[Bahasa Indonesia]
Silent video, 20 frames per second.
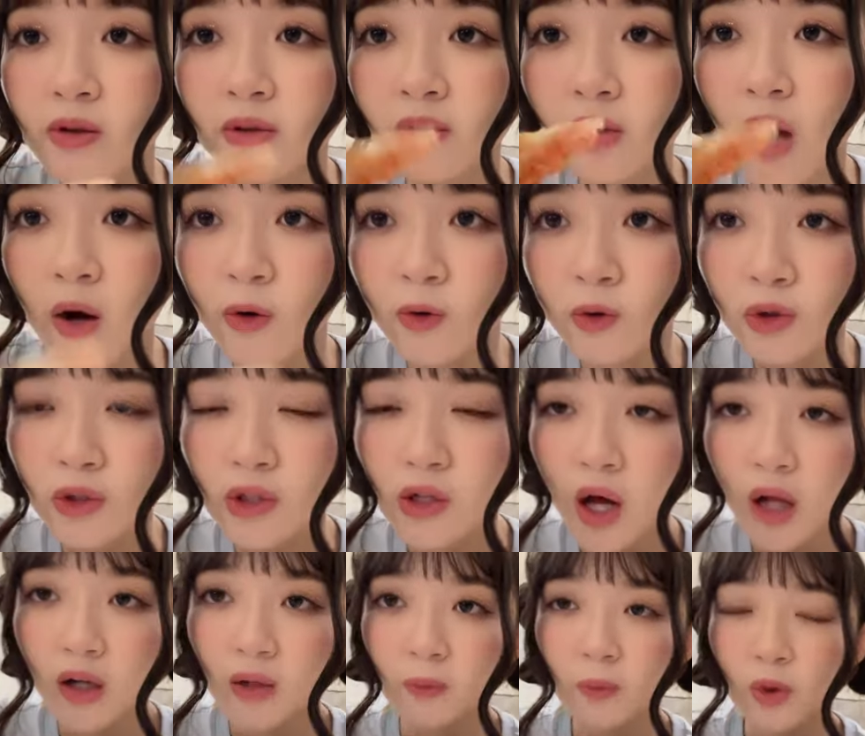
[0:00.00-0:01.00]
aku
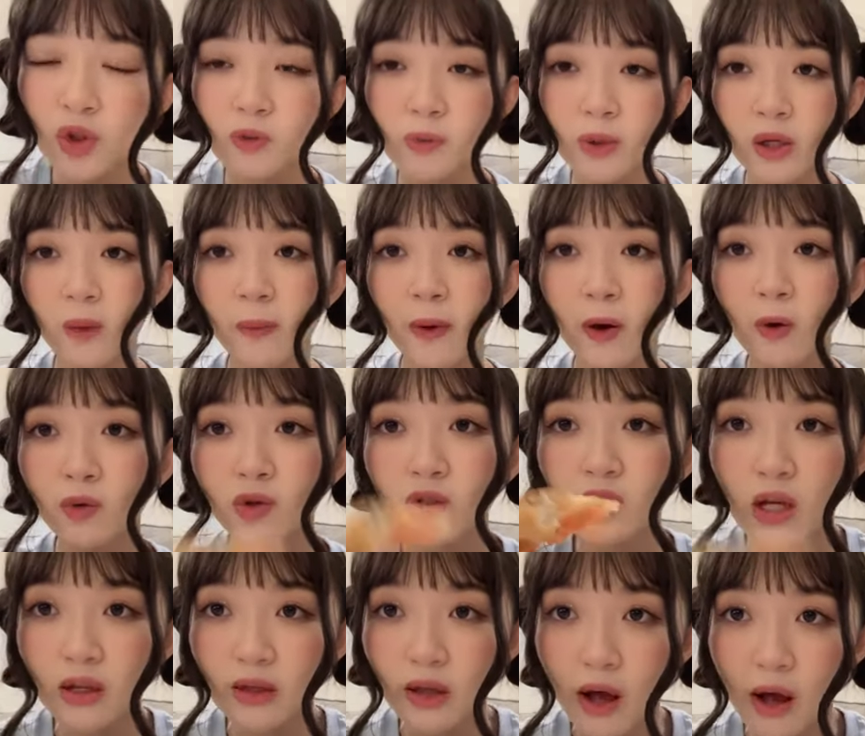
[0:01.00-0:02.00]
tinggalin pot makeup aku di
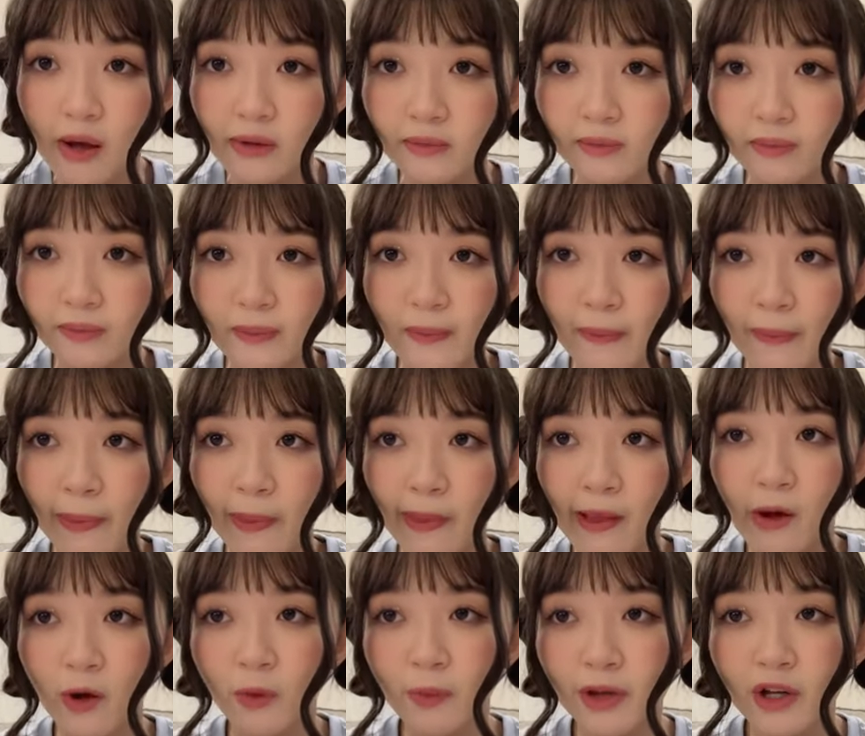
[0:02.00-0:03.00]
sana
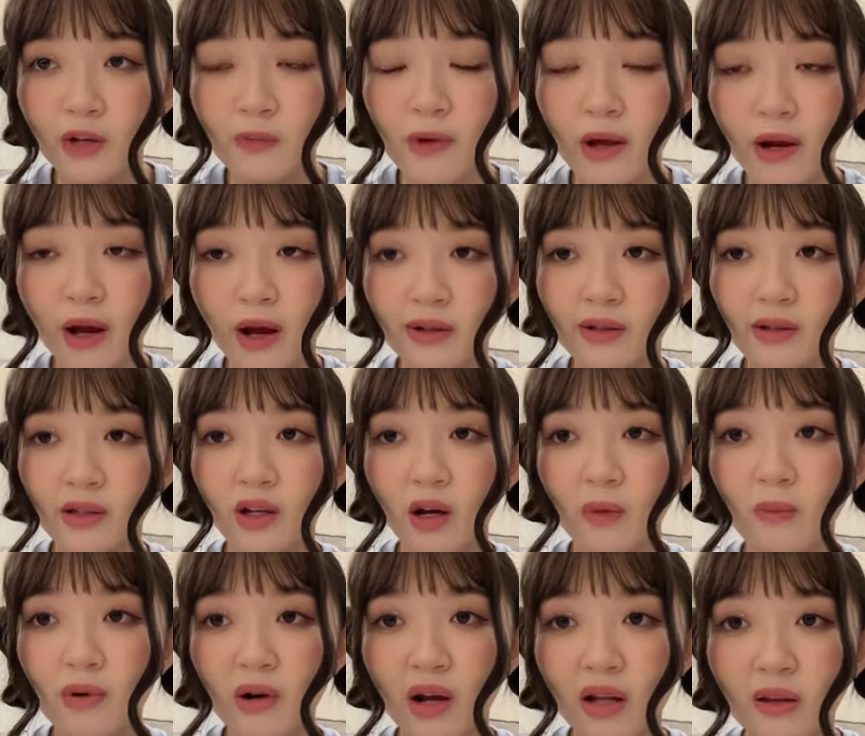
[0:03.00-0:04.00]
aku pikir biar hari ini nggak
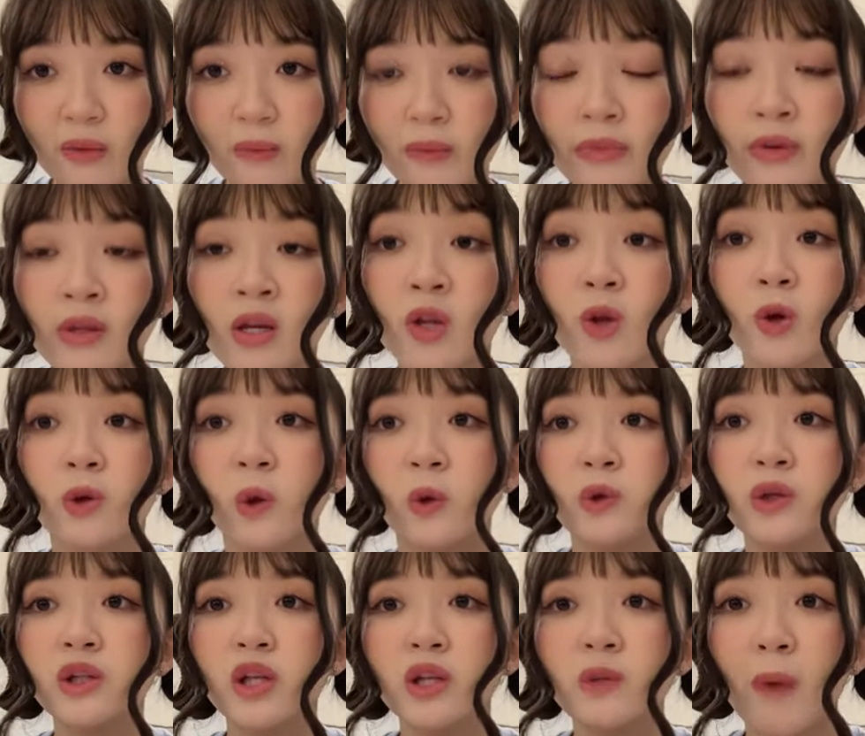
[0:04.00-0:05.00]
berat tau
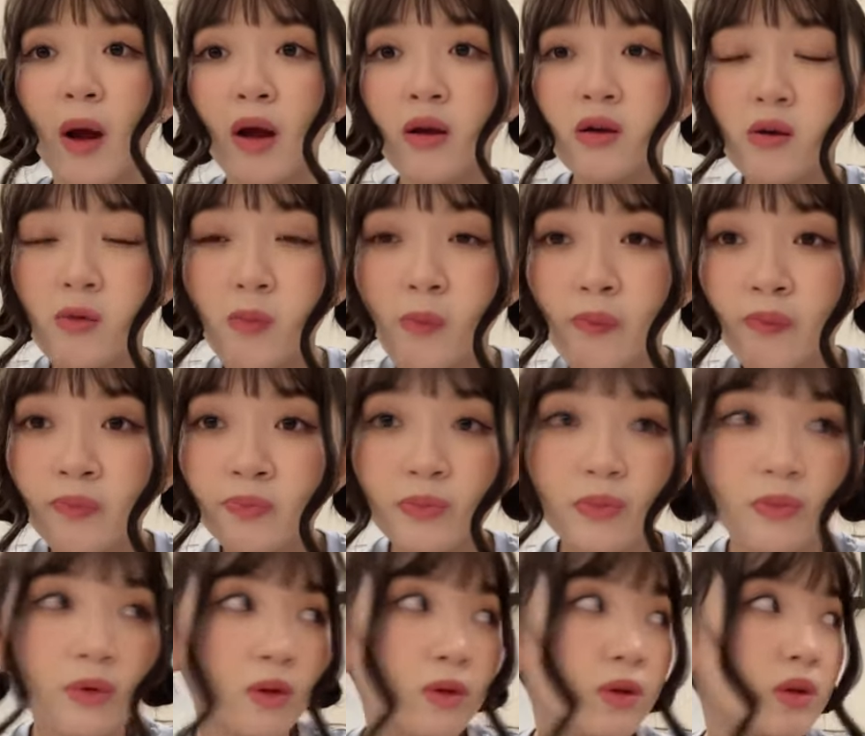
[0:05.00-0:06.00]
nya tadi pagi
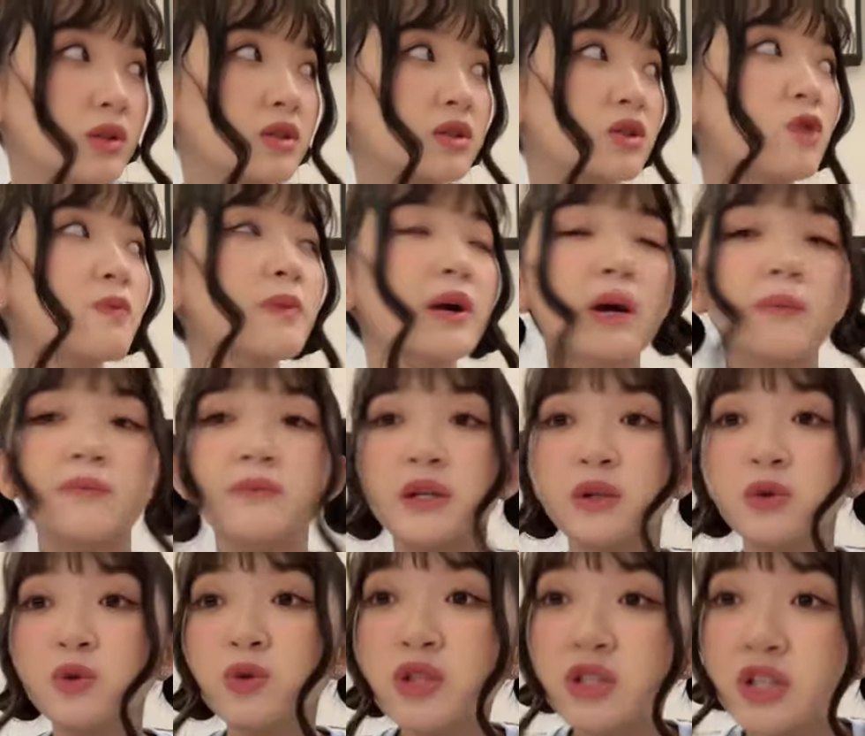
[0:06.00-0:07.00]
terus tau makeupnya
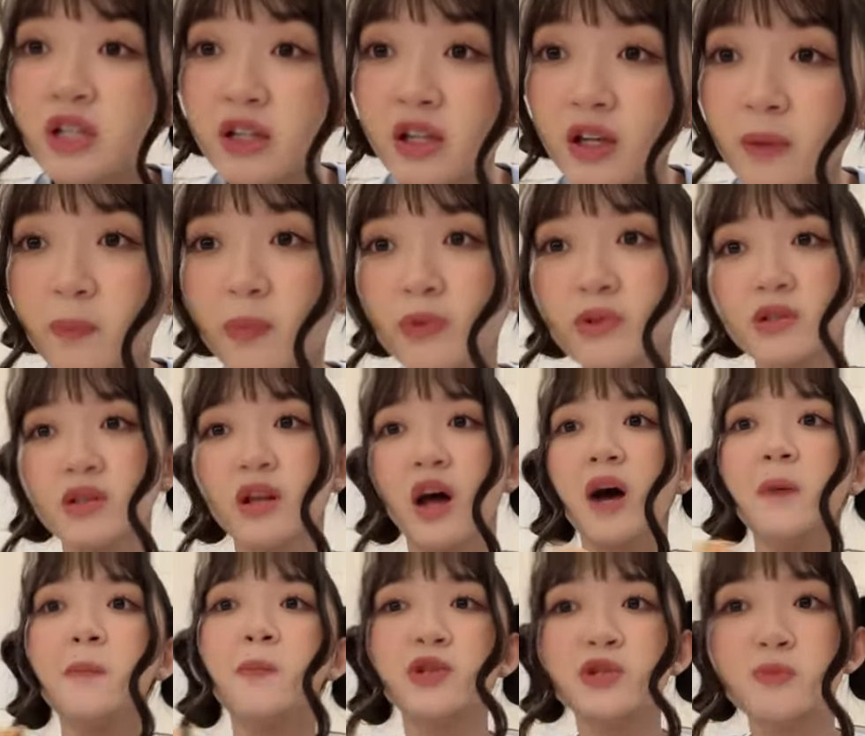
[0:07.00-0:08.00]
itu di sini
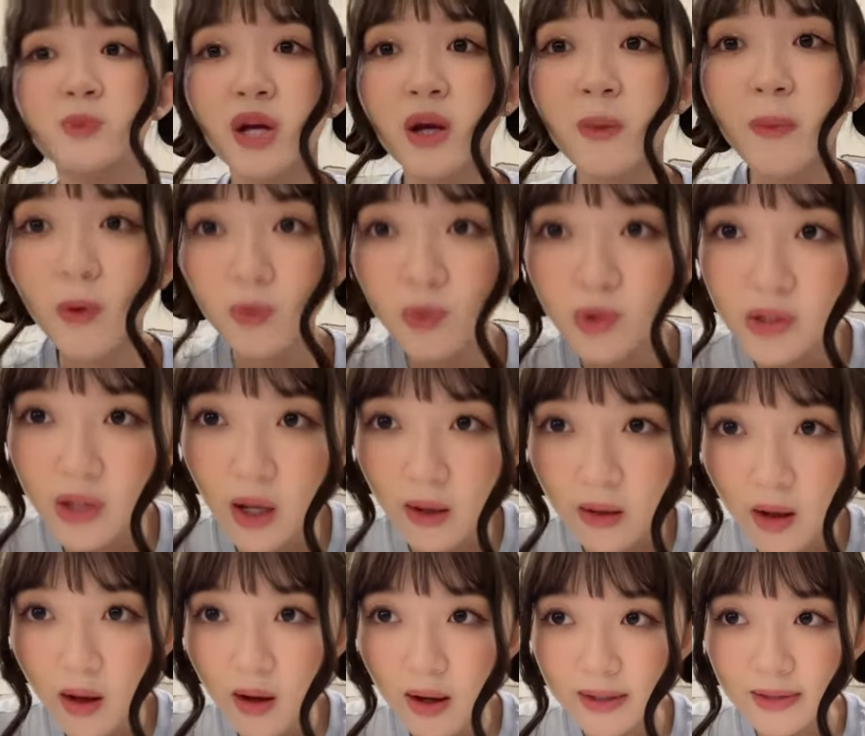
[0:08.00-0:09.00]
sedangkan pot makeup aku di sana
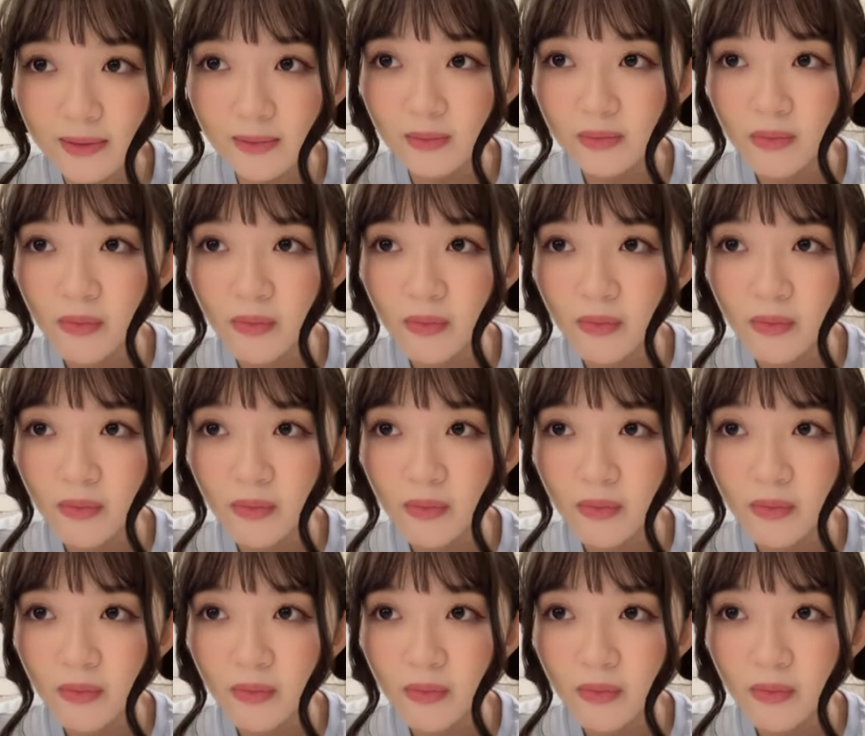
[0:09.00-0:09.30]
kan